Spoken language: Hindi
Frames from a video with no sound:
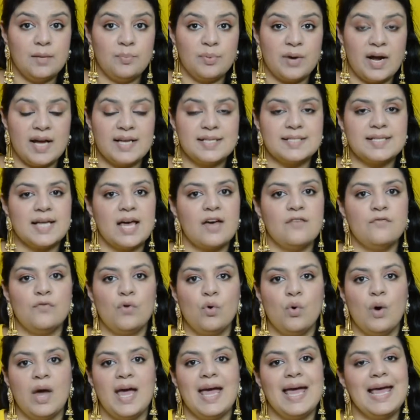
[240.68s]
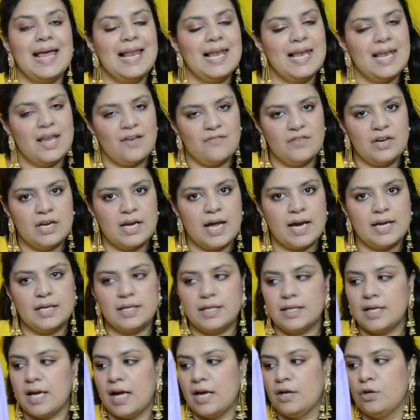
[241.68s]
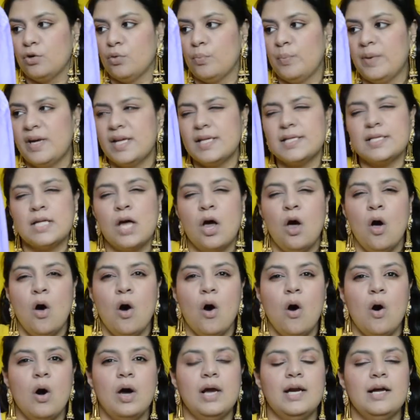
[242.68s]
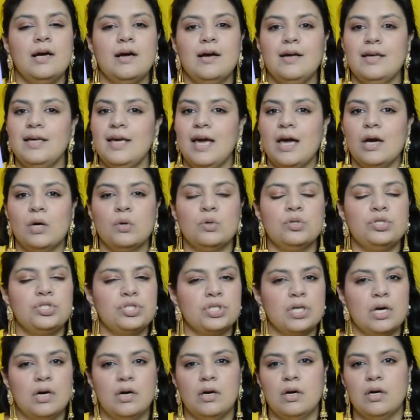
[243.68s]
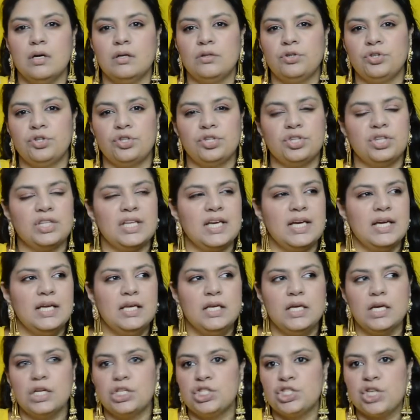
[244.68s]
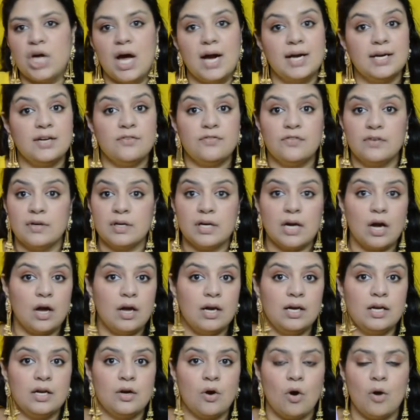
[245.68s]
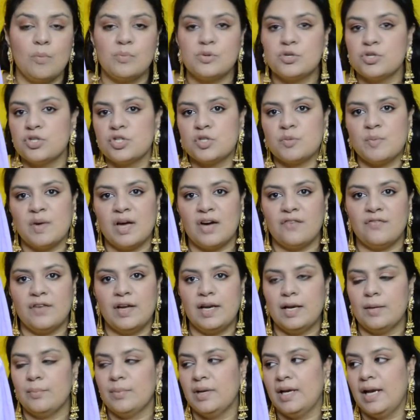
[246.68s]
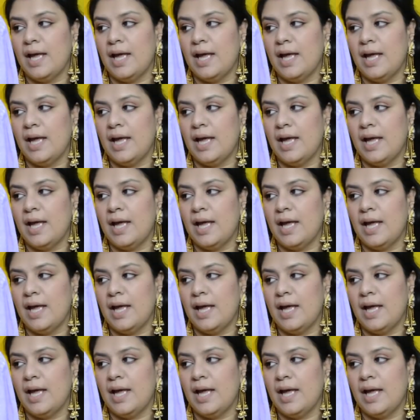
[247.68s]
प्राइस है वो है इलेवन नाइन्टी और ये कुछ तीन या चार डिफरेंट कलर ऑप्शंस में अवेलेबल